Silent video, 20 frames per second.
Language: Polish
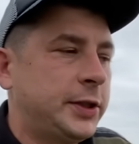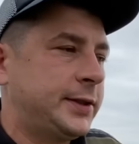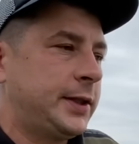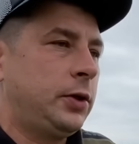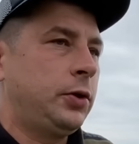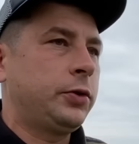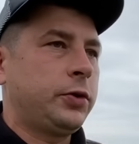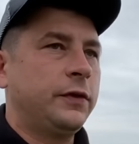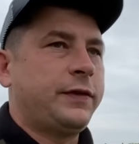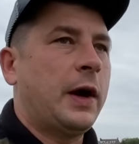
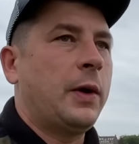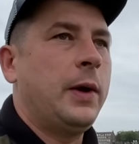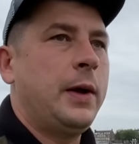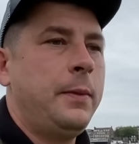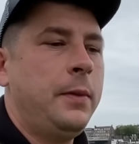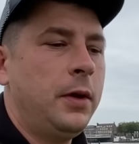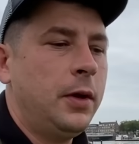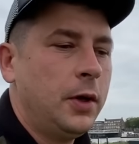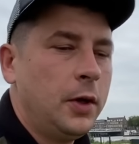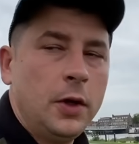
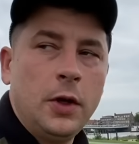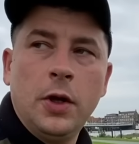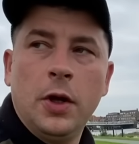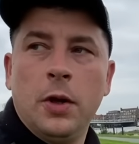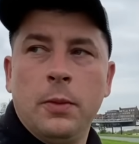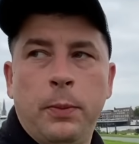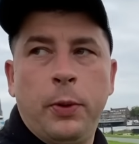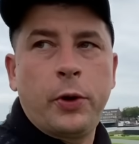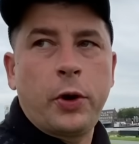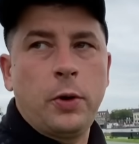zagotowałem.
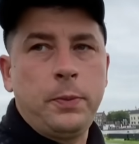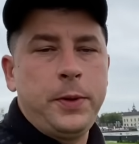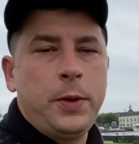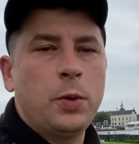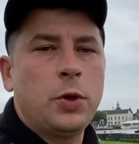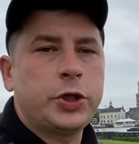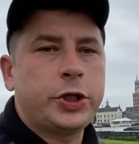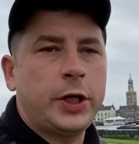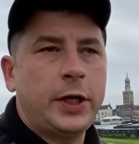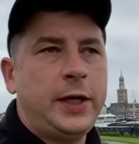
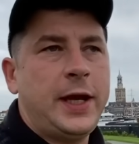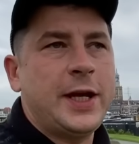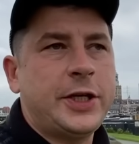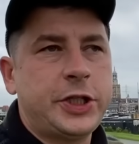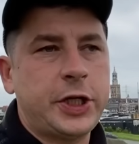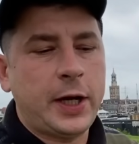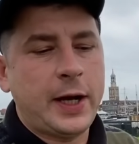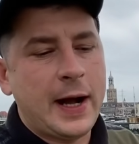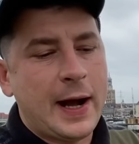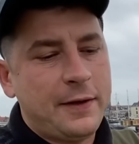Porobiło się
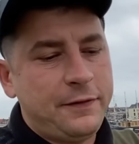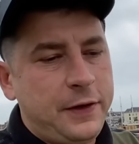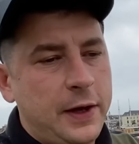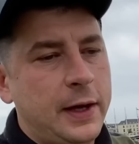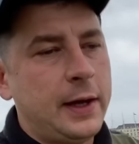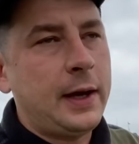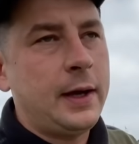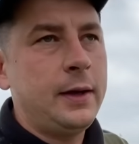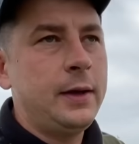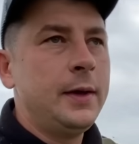
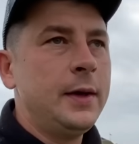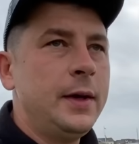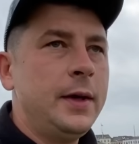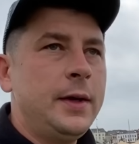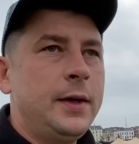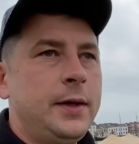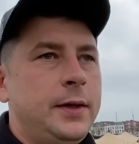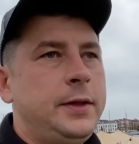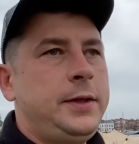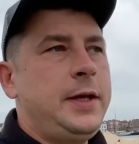nieciekawie.
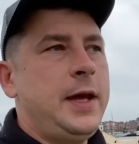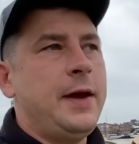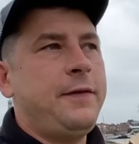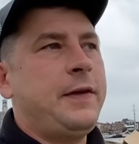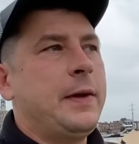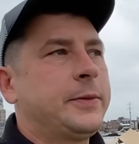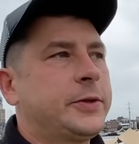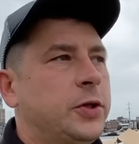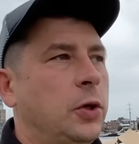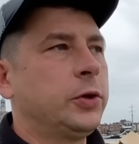Nie
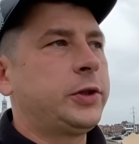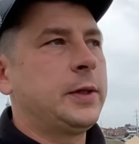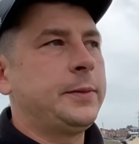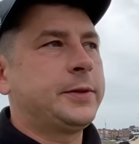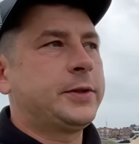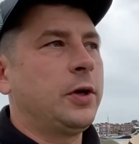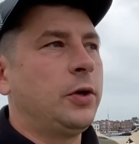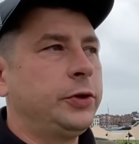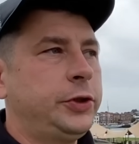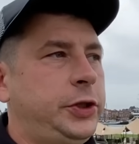wiem, co o tym
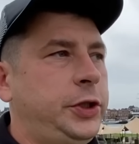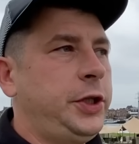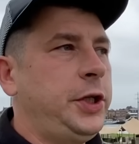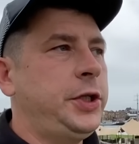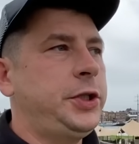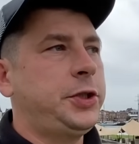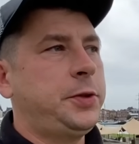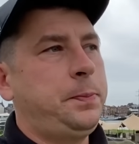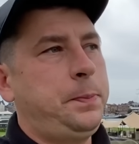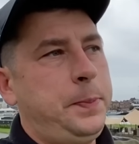
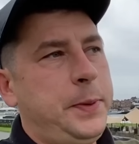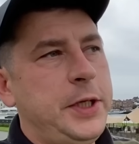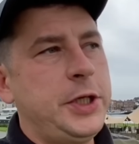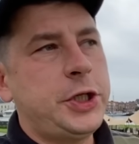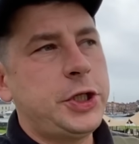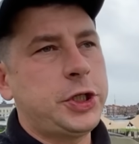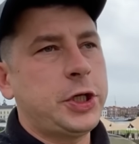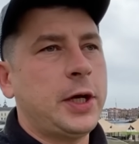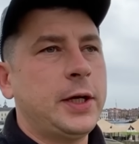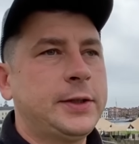sądzić.
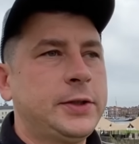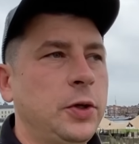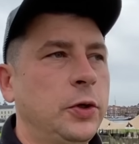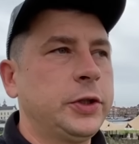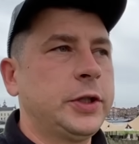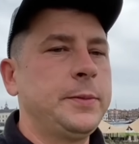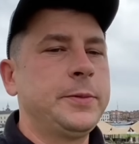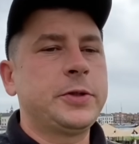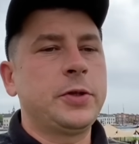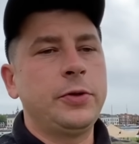Piszcie, co o
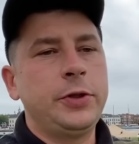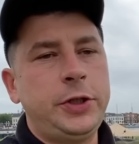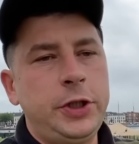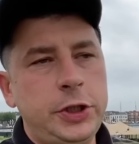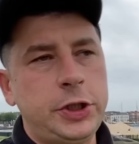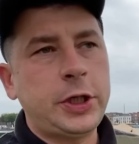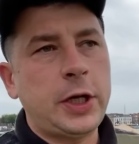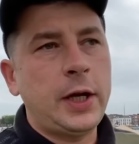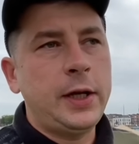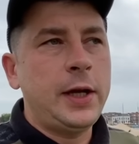tym
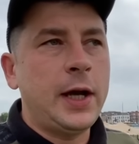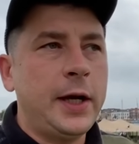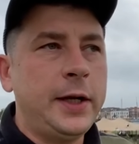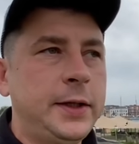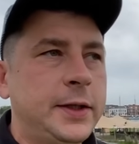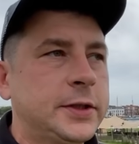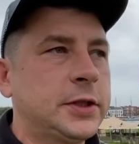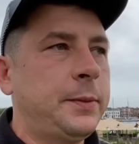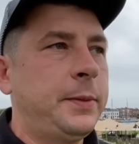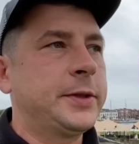sądzicie. Ja
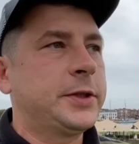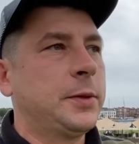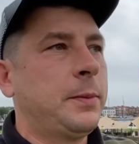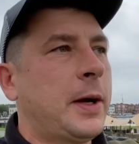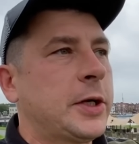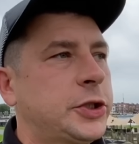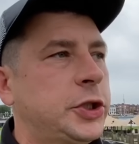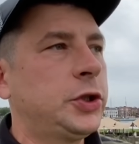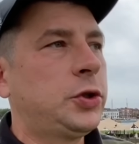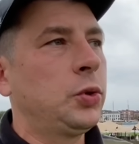idę sobie
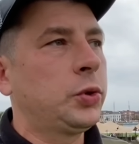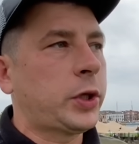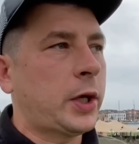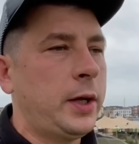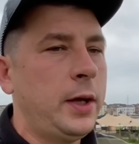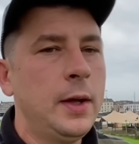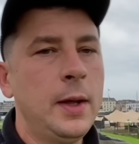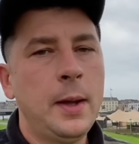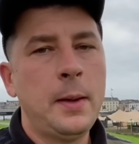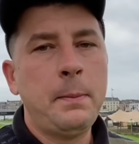zobaczyć tutaj
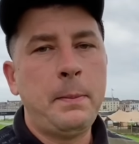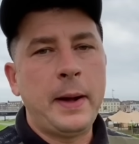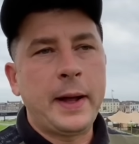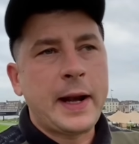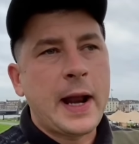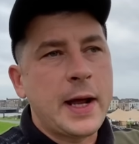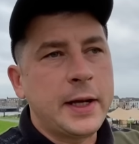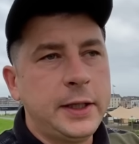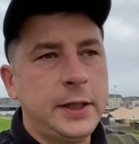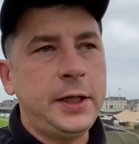
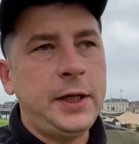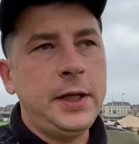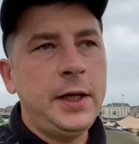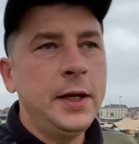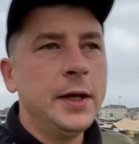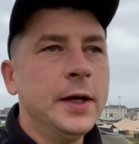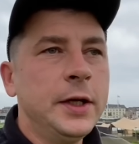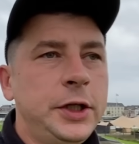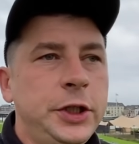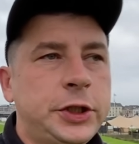baranki
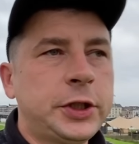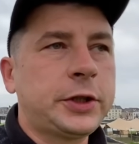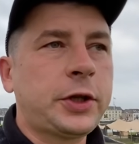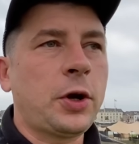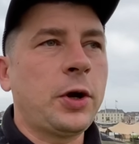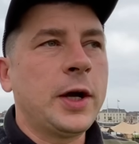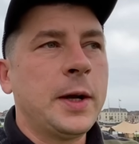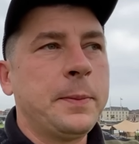i się trochę